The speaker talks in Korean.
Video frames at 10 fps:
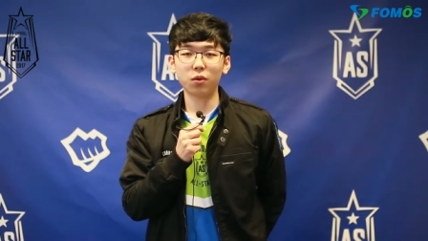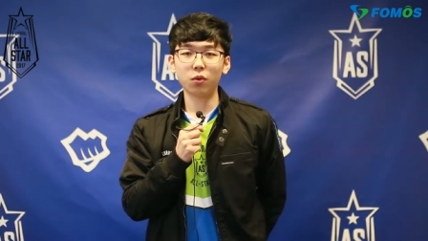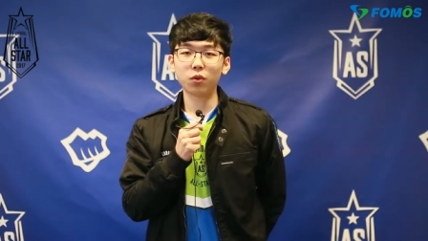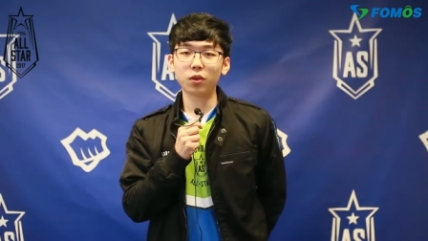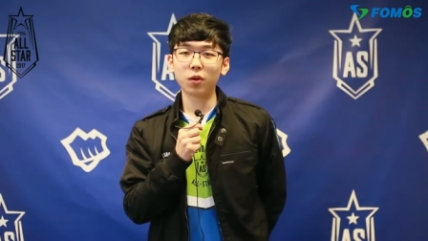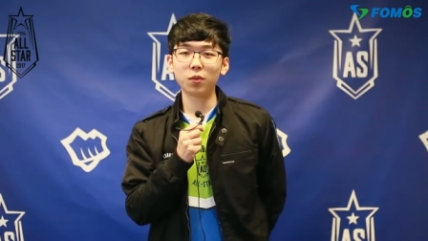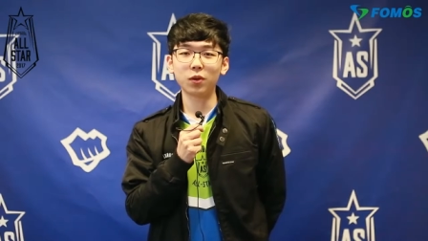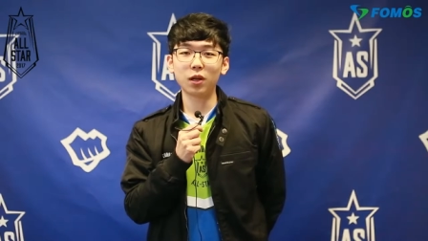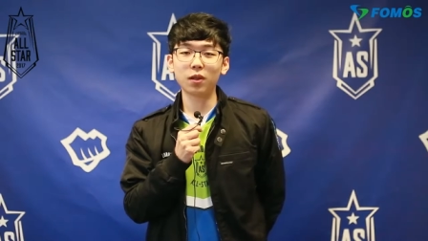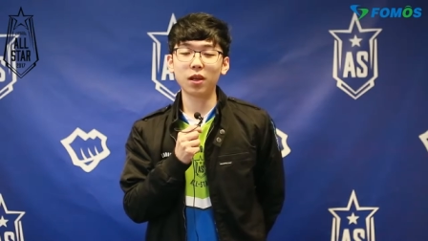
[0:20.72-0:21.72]

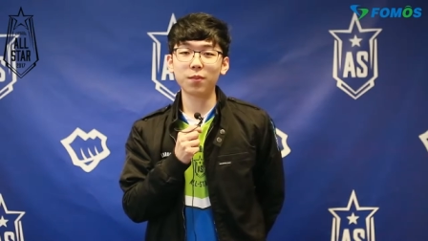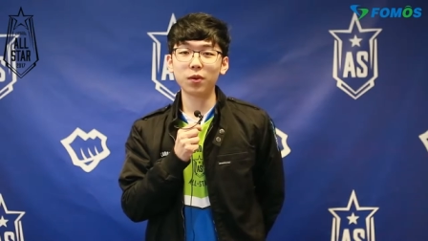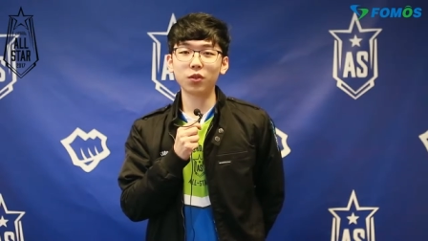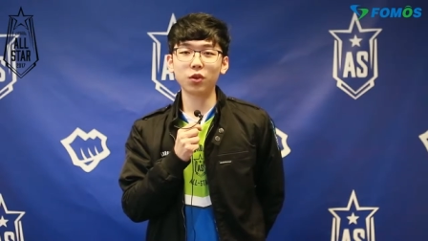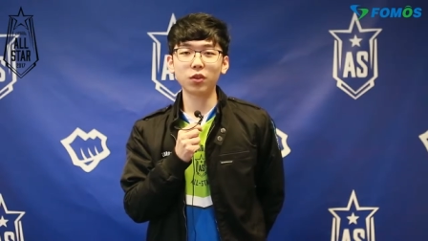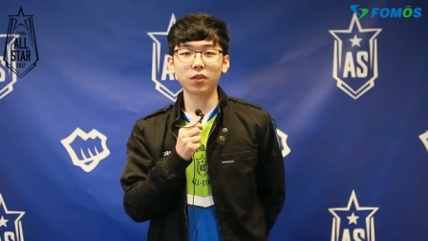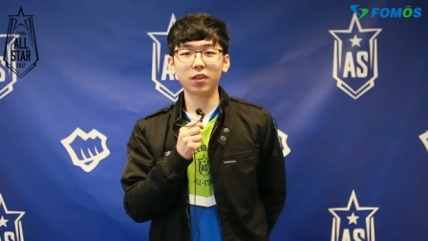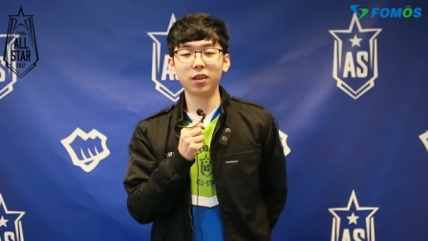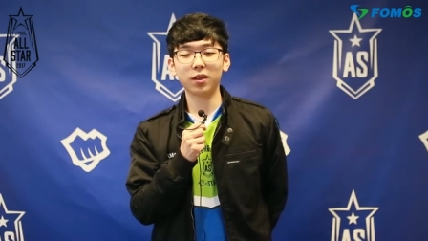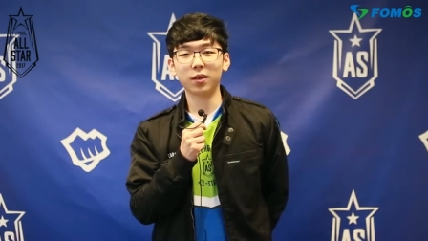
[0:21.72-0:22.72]
롤드컵을 한 번
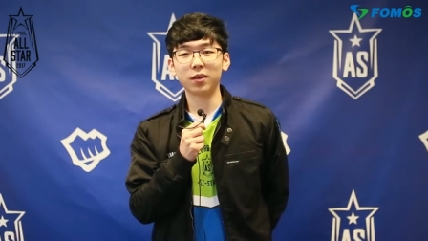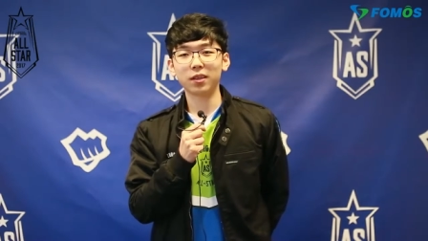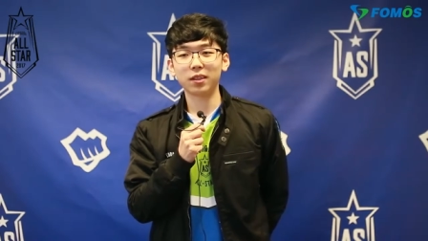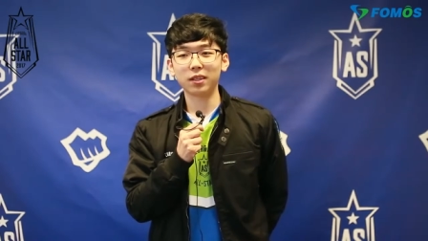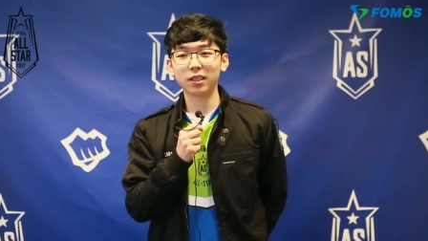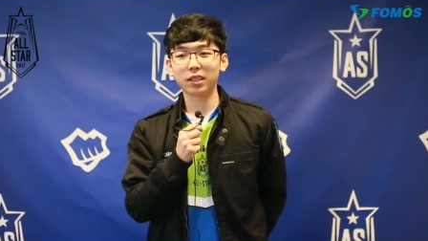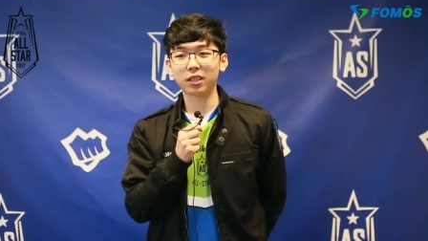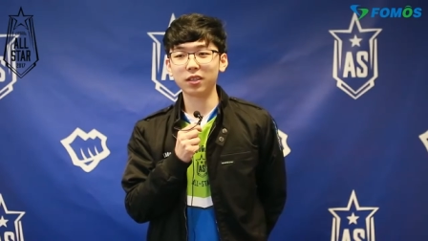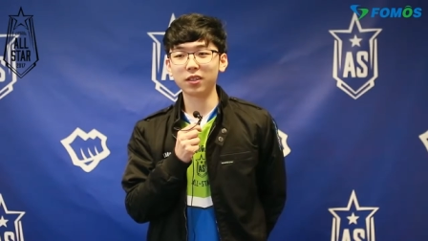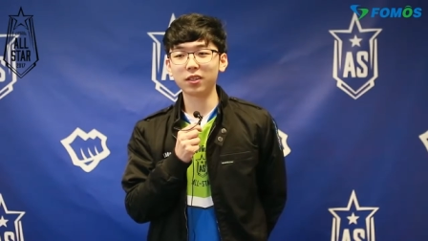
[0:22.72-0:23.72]
뛰었는데
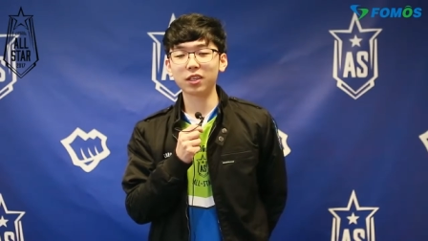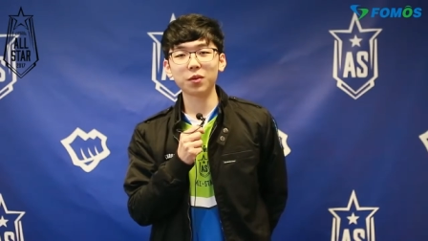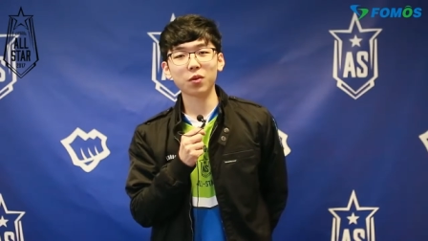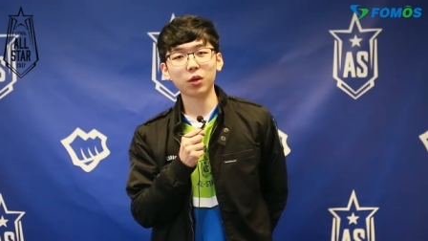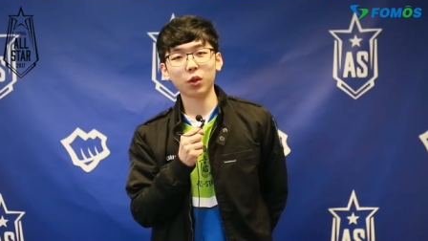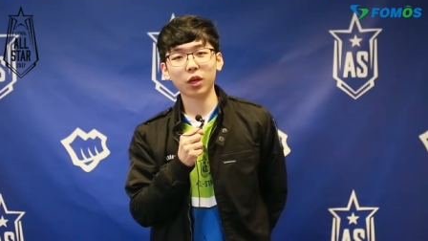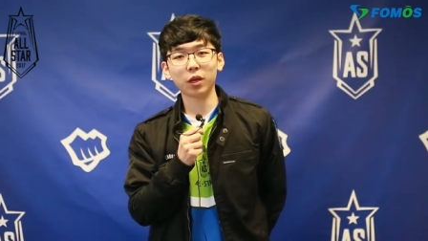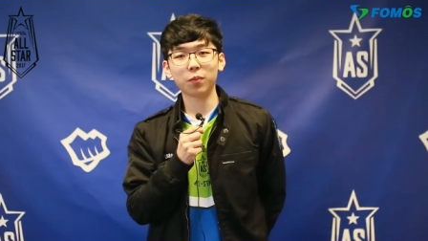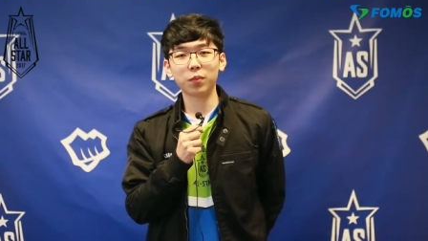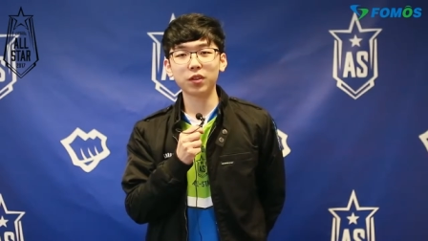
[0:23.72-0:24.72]
그 느낌과
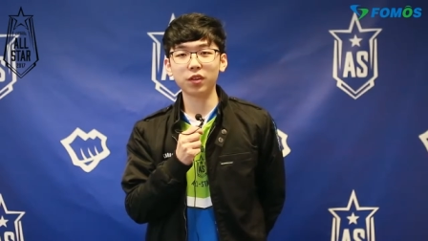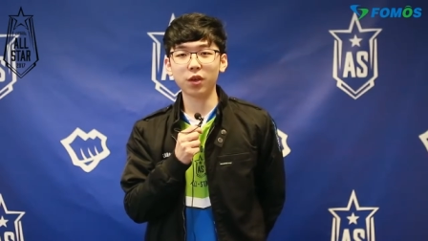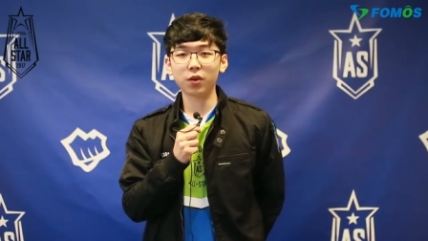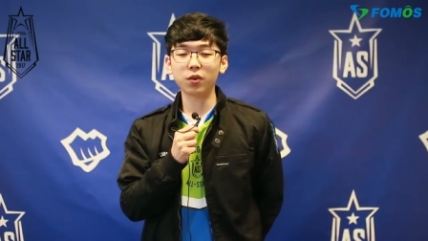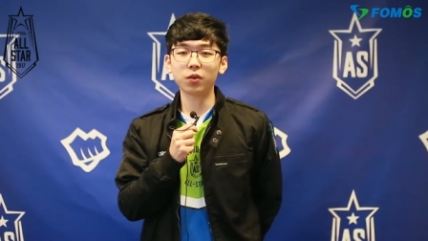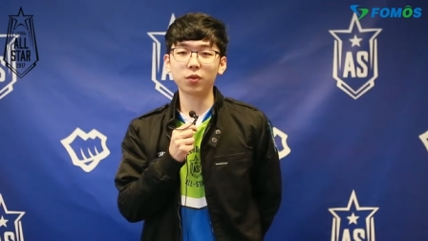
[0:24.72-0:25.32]
되게 비슷해요.